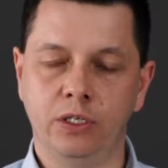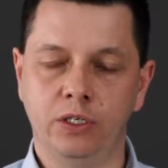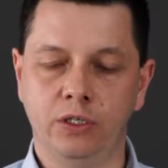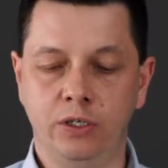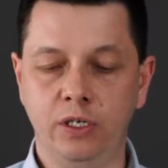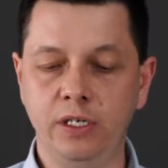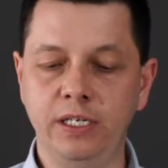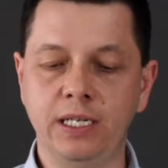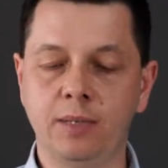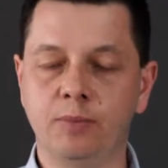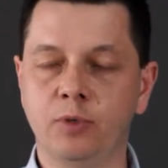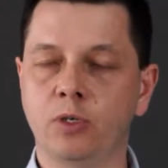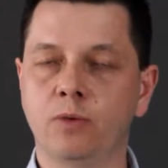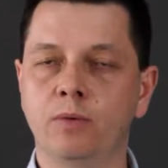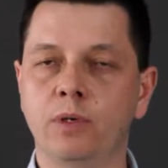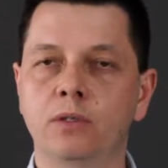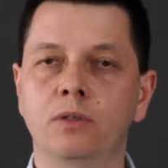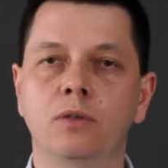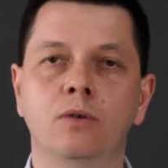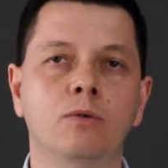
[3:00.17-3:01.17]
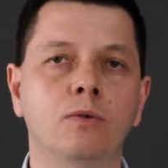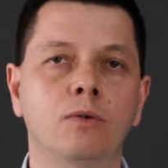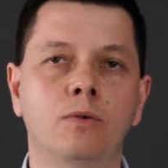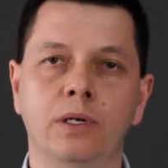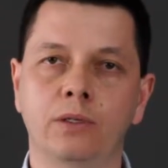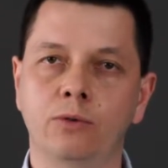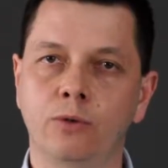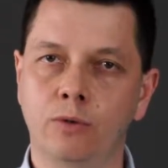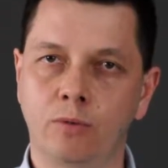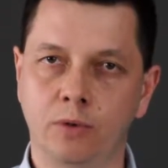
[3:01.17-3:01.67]
czyli na przykład do
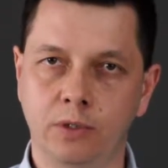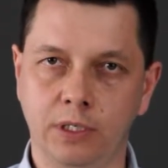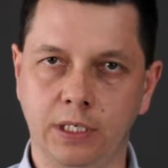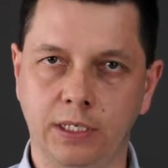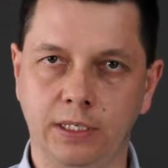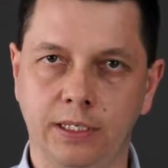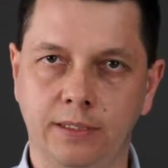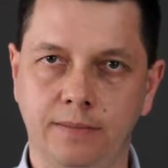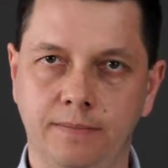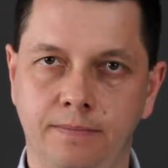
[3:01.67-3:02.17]
układu chłodzenia.